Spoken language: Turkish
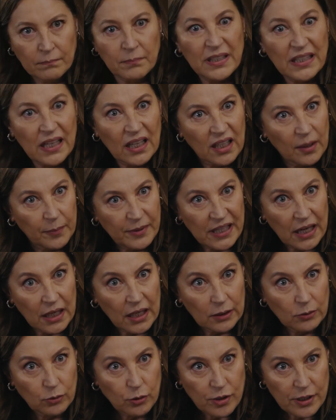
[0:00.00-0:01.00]
Bir dakika, bir
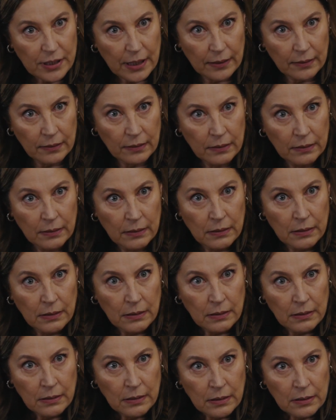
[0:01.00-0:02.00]
dakika dur sen.
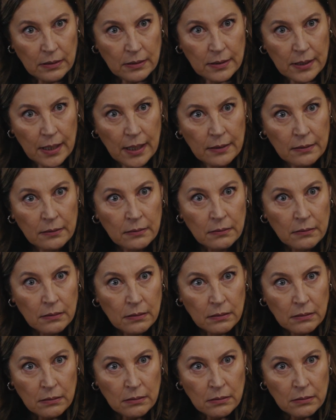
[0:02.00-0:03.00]
Sen
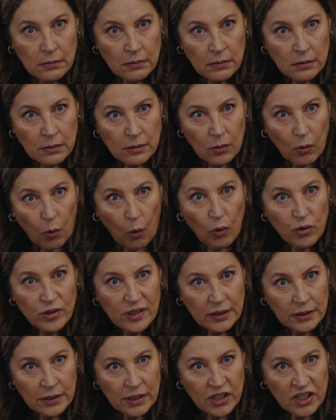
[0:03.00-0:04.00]

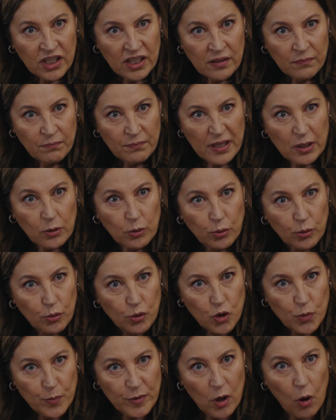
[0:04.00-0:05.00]
Ozan için bir
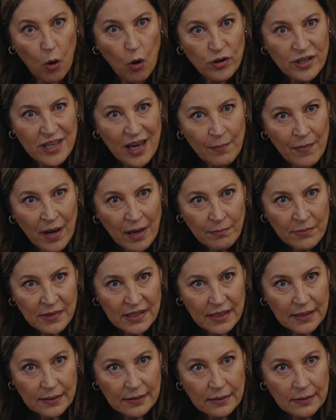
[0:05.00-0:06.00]
kuruş bile ödemem
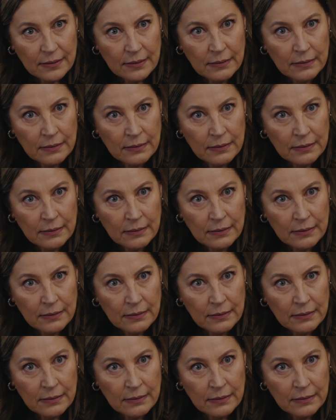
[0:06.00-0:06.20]
mi dedin?